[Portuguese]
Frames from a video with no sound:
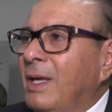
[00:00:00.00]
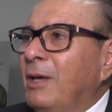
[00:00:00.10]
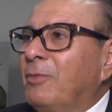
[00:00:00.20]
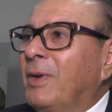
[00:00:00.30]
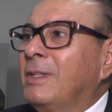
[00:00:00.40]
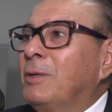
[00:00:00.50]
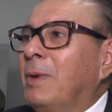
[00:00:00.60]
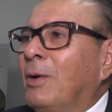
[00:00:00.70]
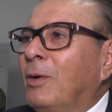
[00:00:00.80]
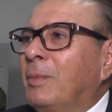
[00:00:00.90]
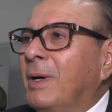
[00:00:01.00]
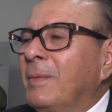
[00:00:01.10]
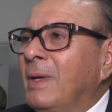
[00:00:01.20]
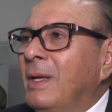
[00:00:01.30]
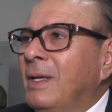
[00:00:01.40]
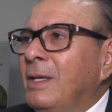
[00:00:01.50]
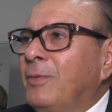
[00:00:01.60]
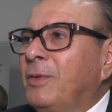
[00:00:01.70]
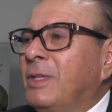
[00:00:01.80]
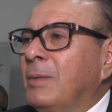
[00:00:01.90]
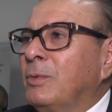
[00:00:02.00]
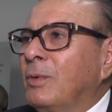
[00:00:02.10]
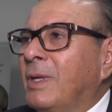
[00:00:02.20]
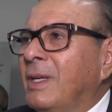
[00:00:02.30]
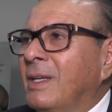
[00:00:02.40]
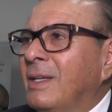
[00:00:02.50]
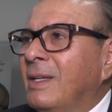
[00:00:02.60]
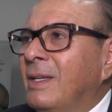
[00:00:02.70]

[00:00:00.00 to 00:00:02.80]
em fazer uma obra. E fizemos o quê?